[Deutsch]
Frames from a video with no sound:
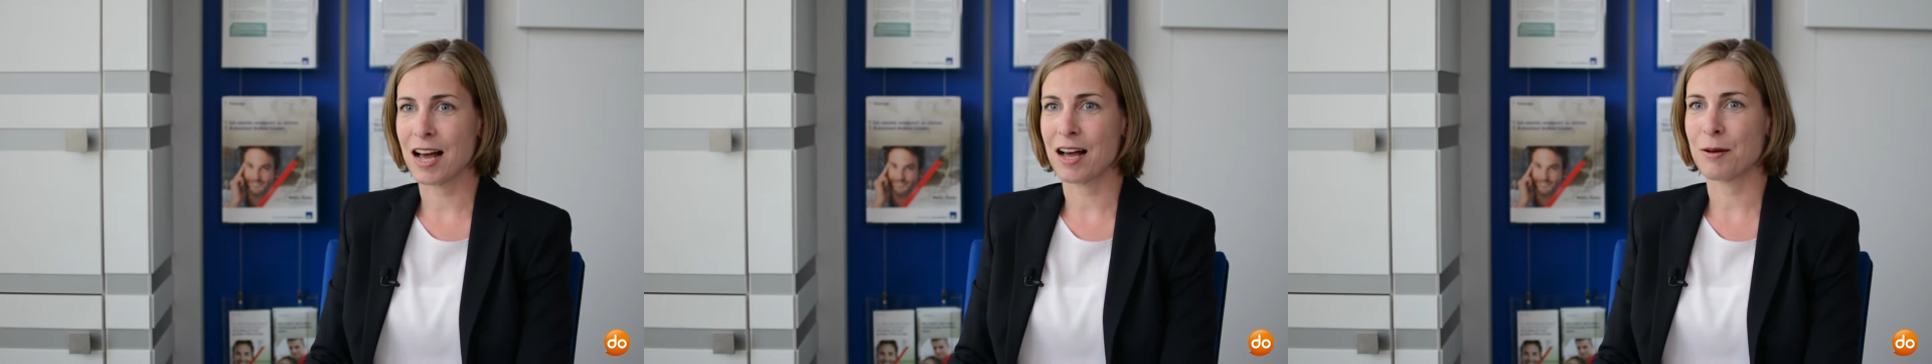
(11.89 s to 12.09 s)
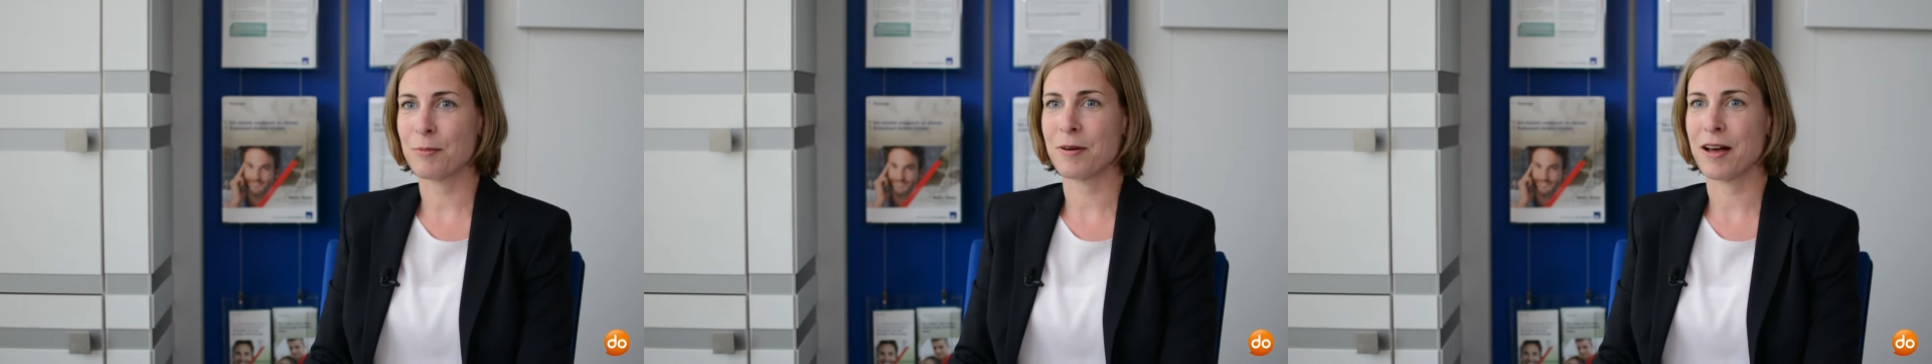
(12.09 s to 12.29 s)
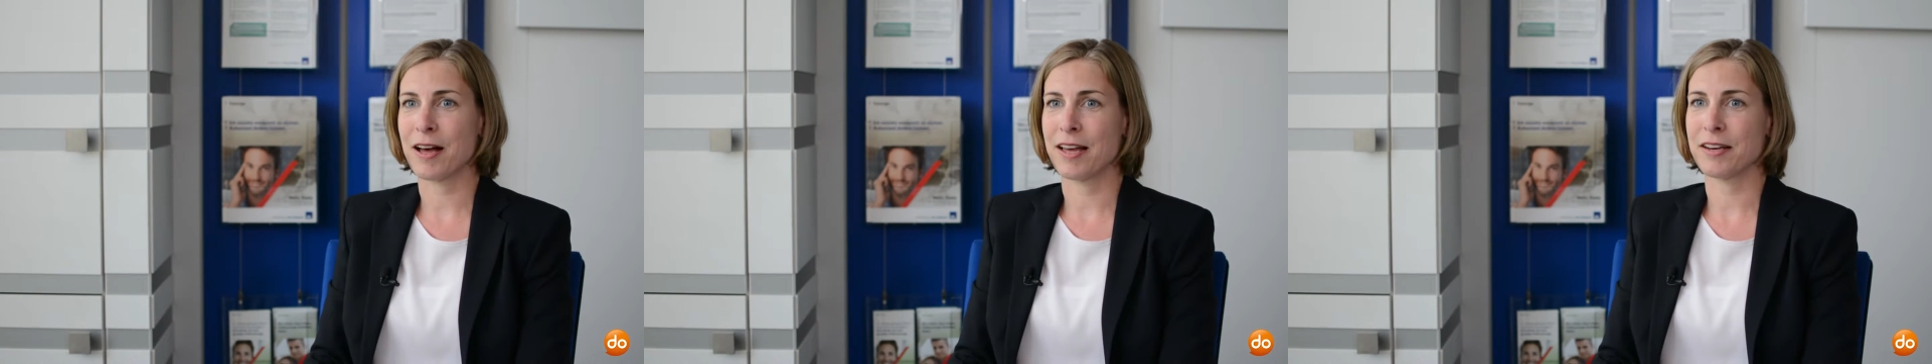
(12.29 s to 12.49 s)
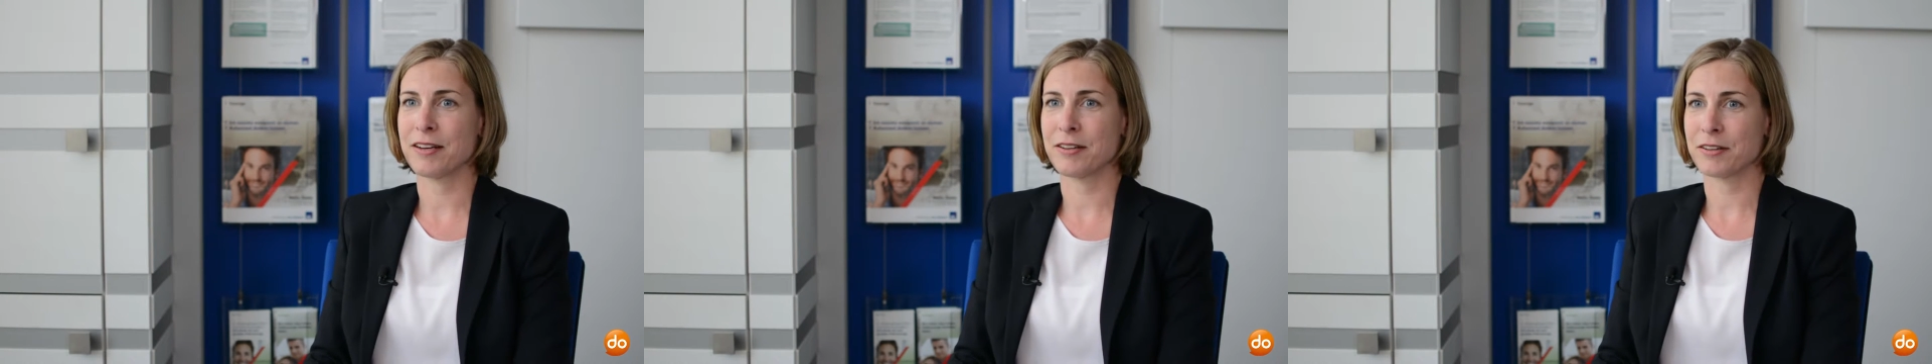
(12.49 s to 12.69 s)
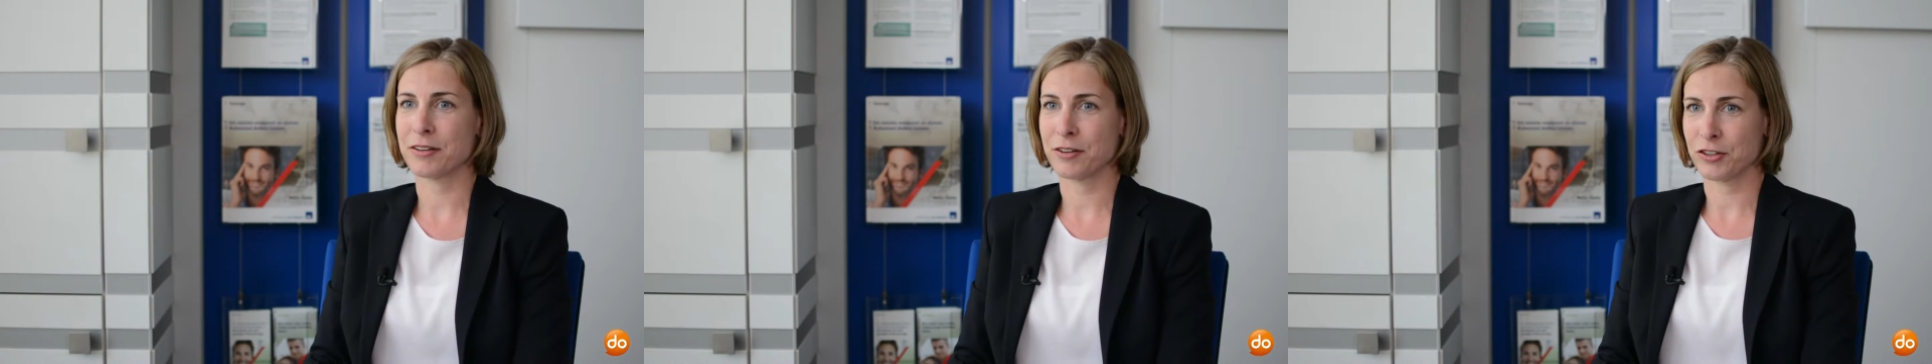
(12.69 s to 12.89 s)
habe
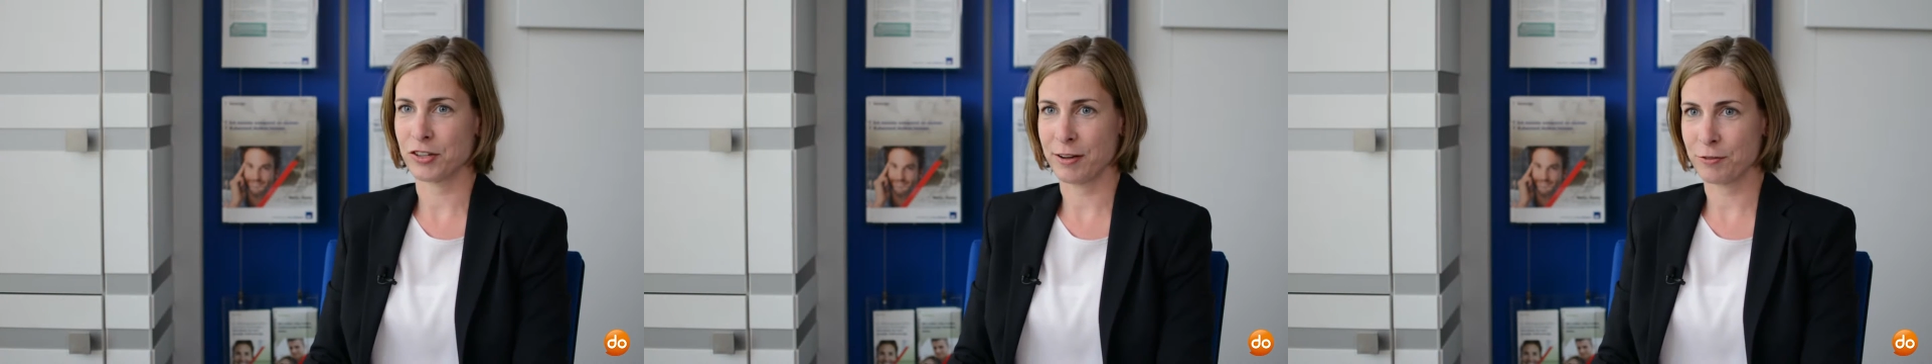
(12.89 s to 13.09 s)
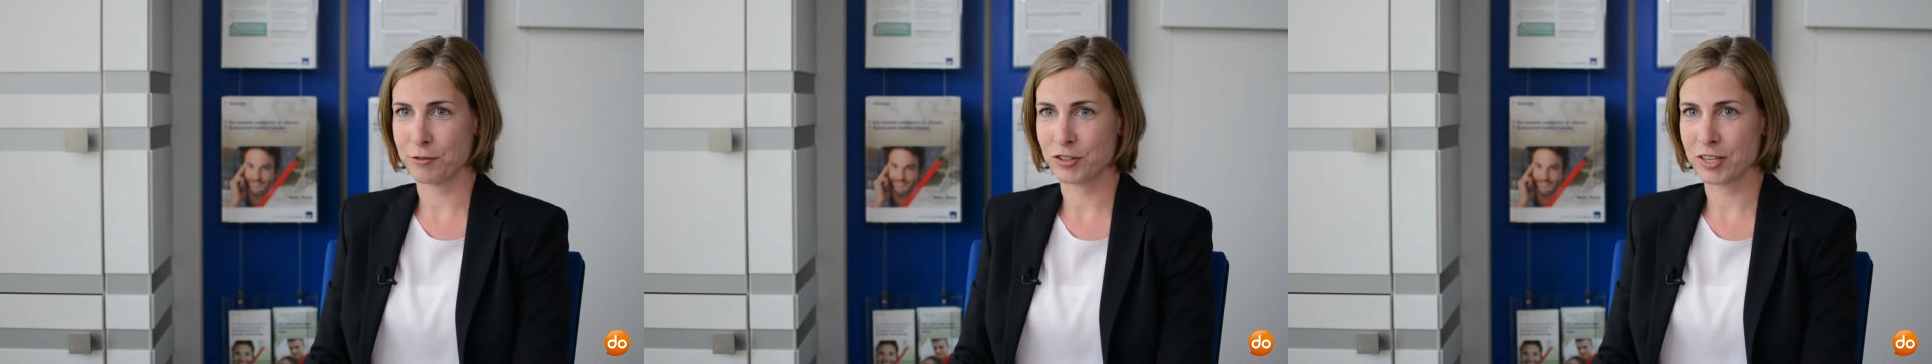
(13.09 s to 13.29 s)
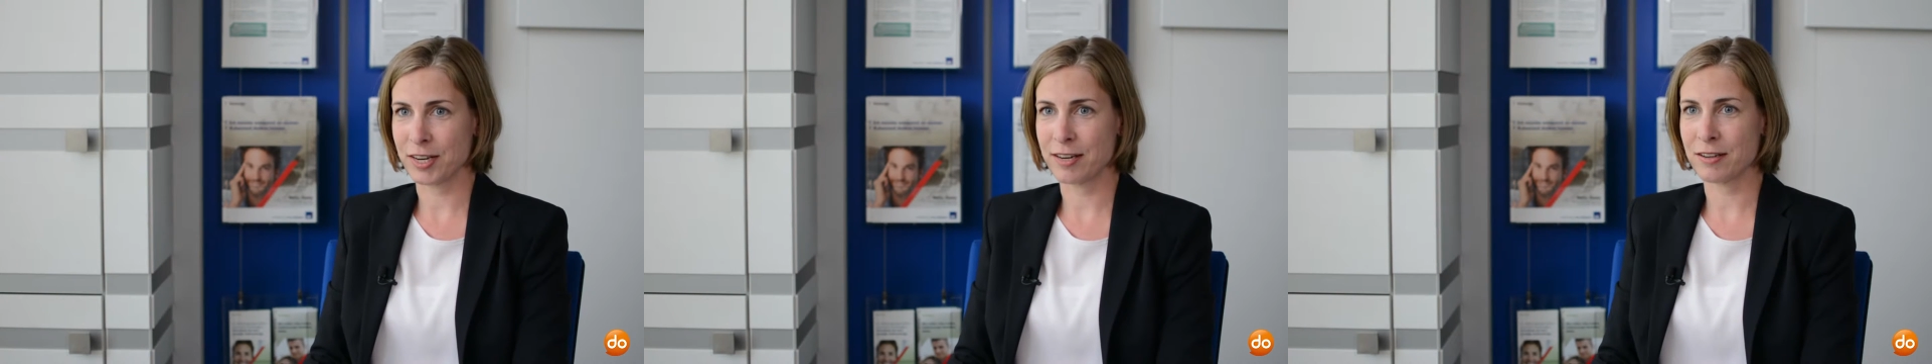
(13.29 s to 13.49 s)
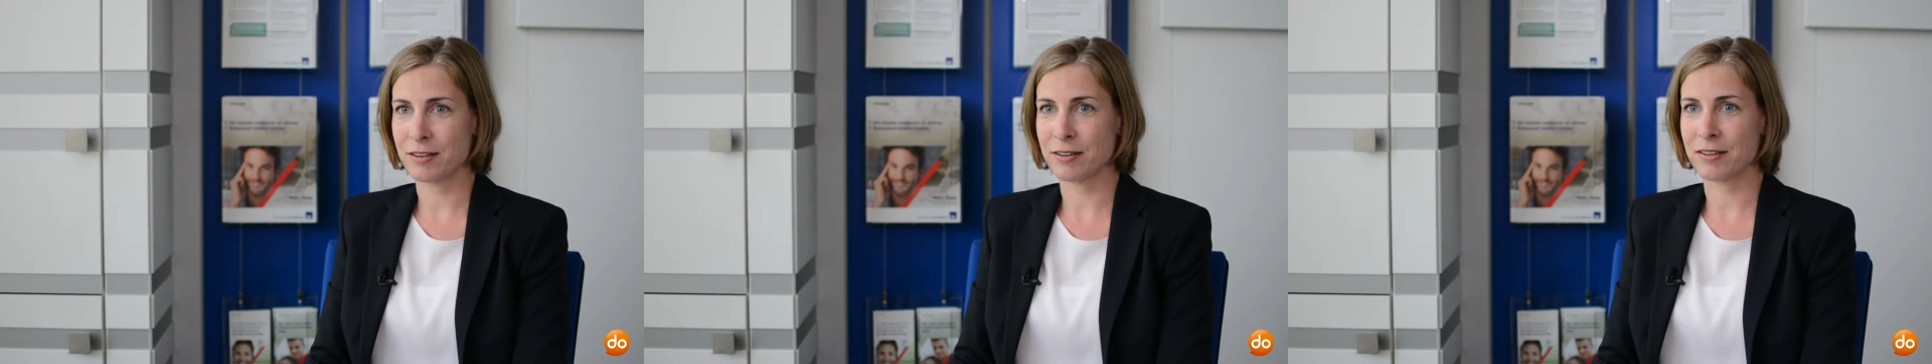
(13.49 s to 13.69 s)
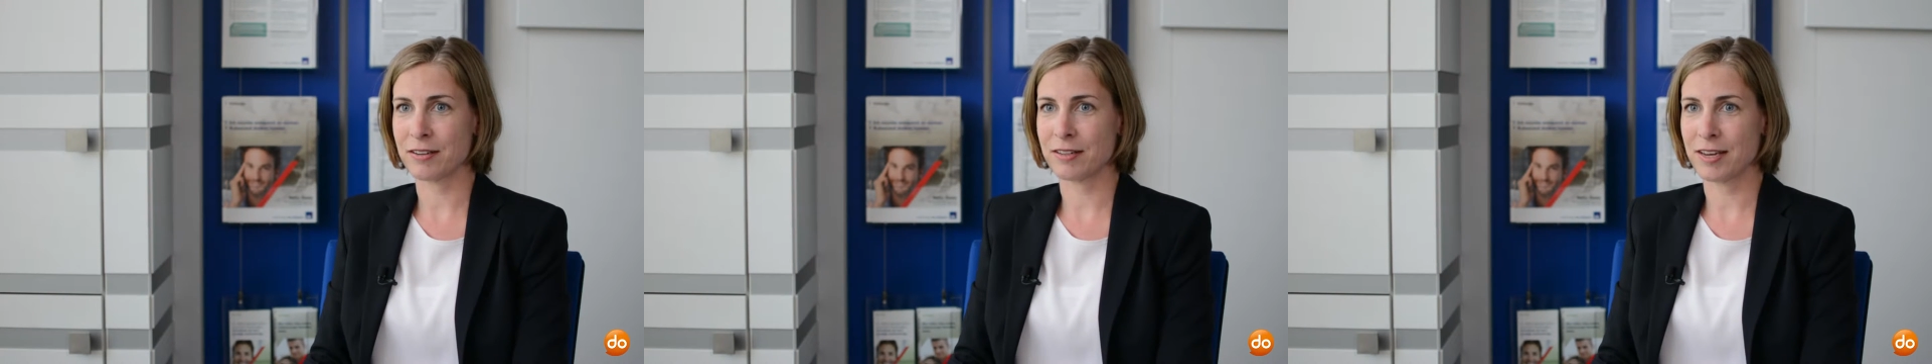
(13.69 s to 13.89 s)
eine
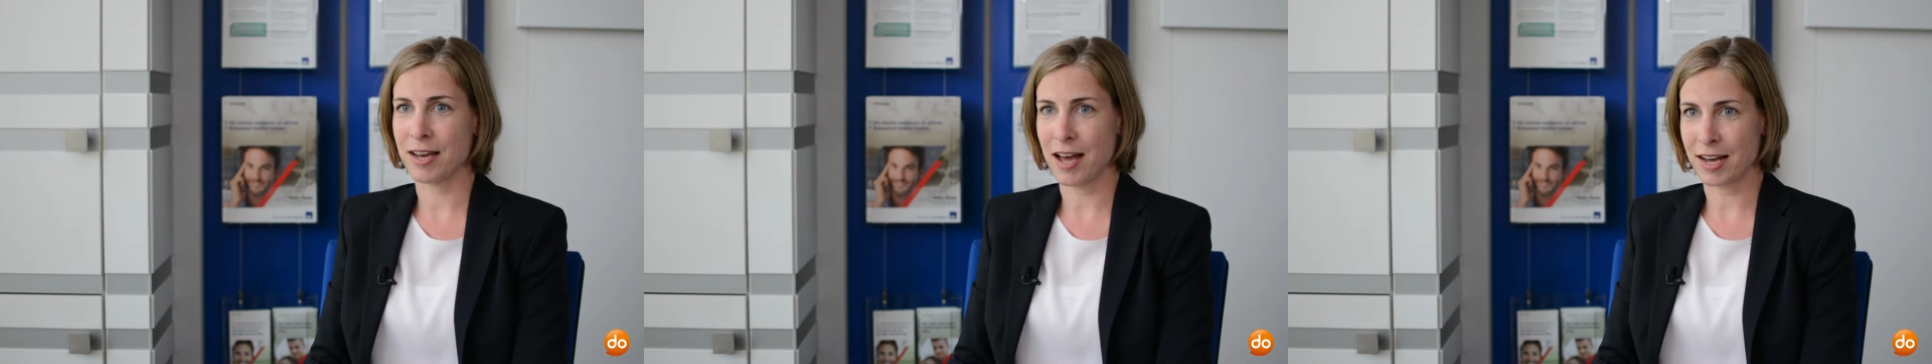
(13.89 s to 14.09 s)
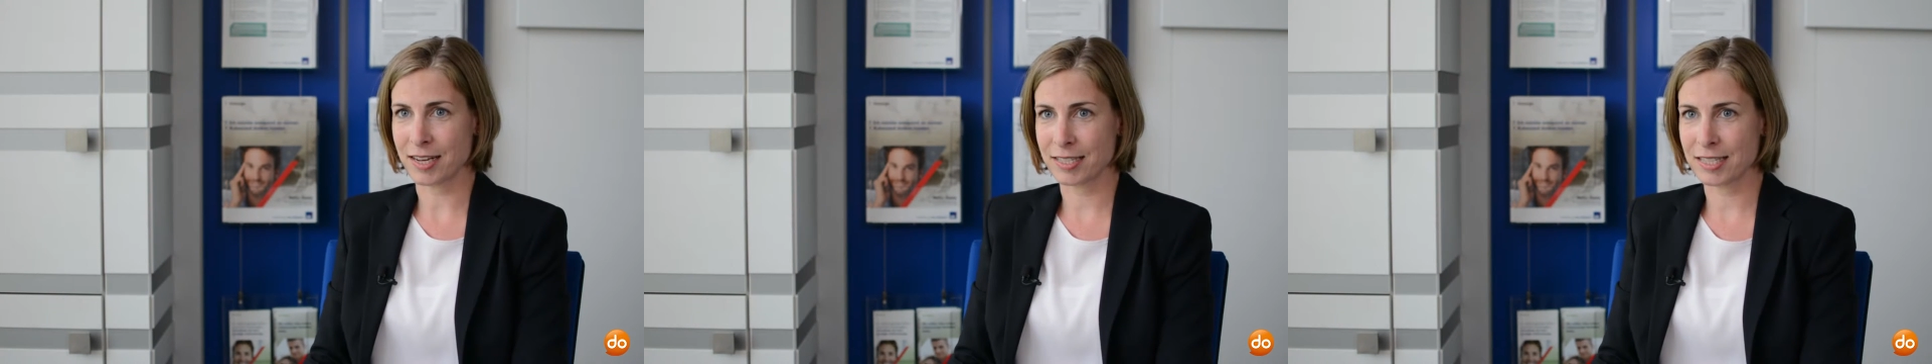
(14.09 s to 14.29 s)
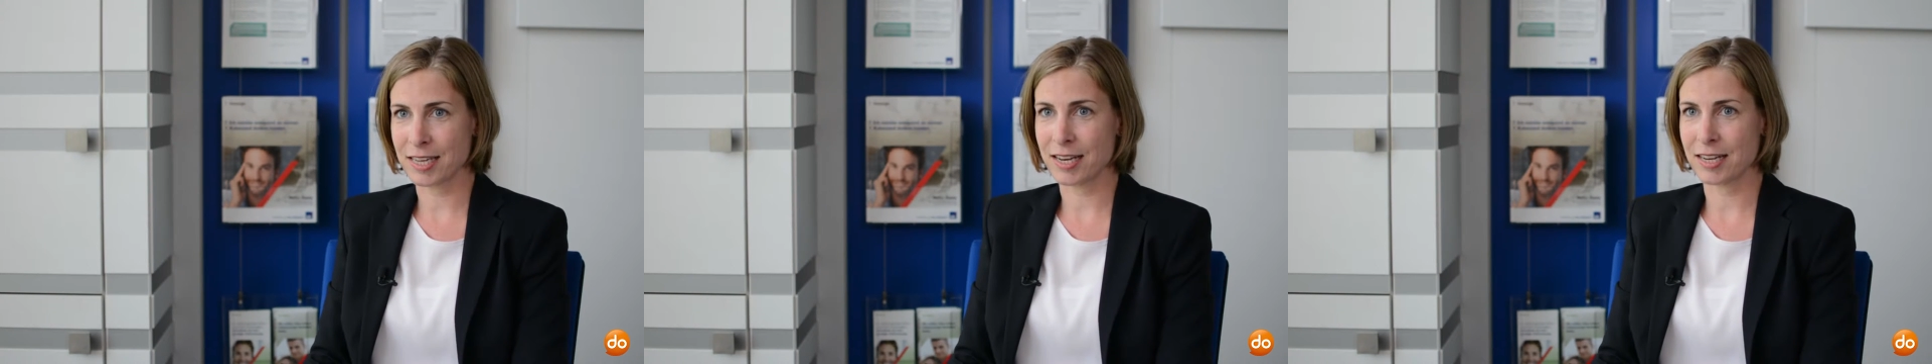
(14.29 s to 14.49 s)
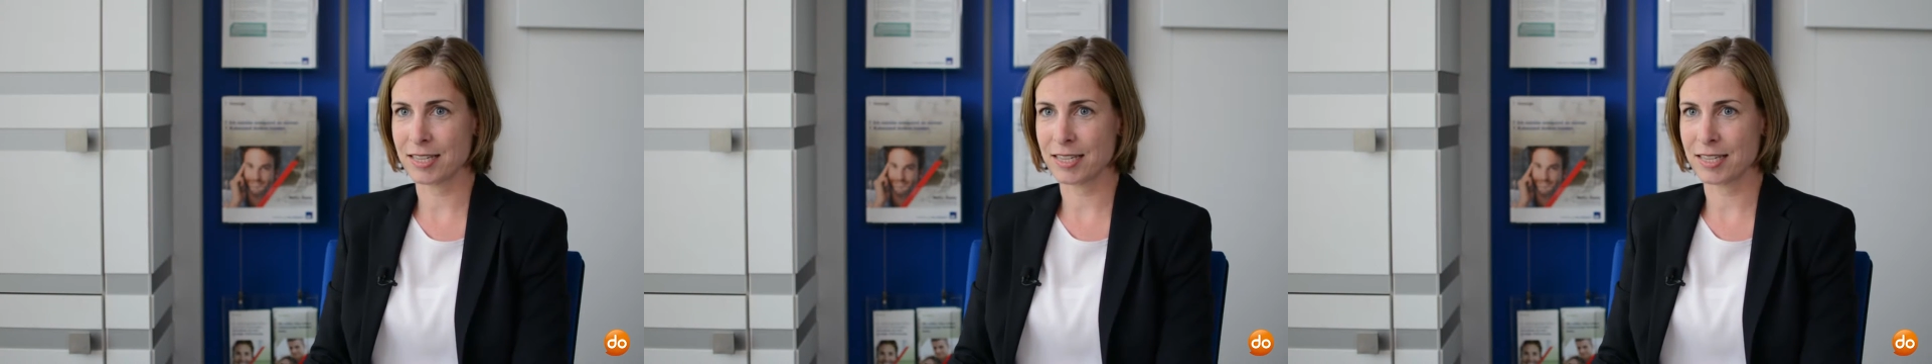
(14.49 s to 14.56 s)
Geschäftsstelle der AXA,